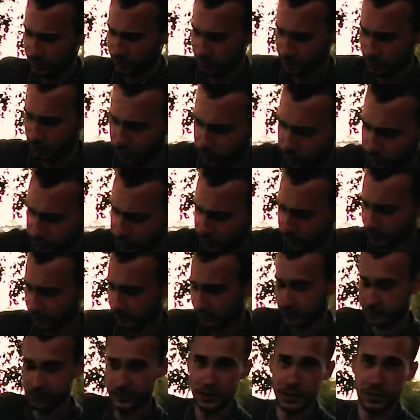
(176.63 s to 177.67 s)
Может, там,
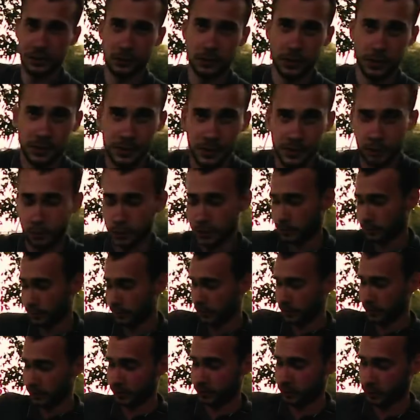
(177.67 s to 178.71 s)
вы взяли у отца, у мамы
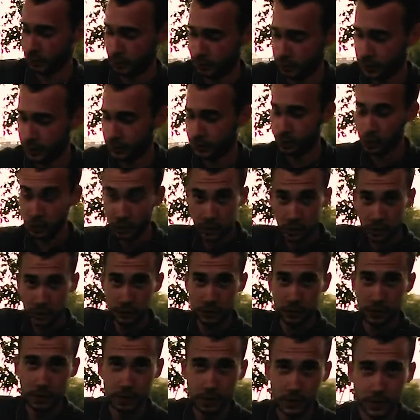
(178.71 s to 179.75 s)
машину и притерли
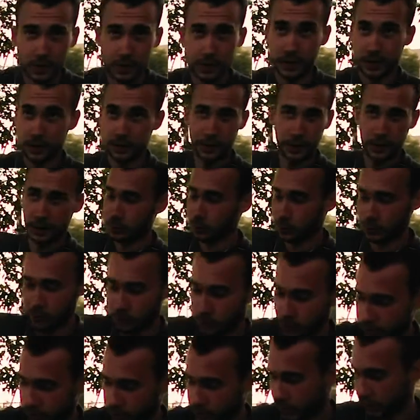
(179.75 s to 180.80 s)
ее, и прям, ну,
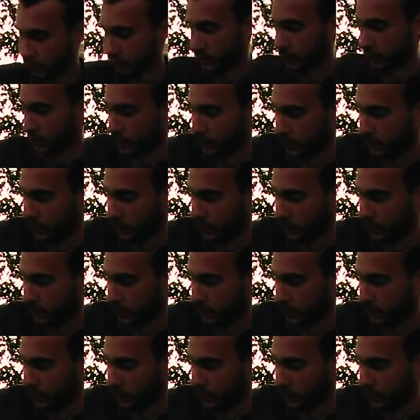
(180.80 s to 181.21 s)
срочно надо, а у